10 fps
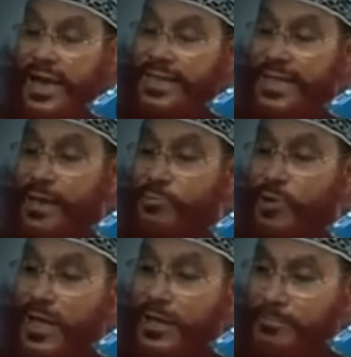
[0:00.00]
আল্লাহ তালা
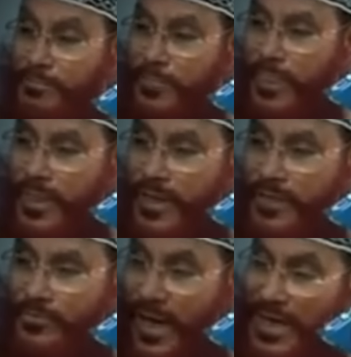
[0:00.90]
বলেন
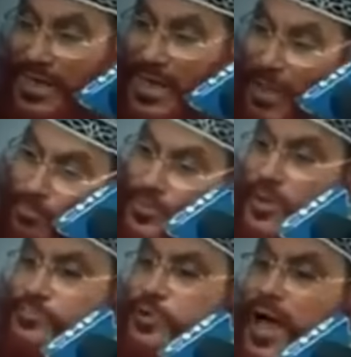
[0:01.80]
ফাইন লাম
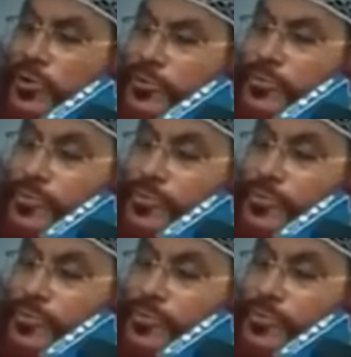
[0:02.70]
তাফালু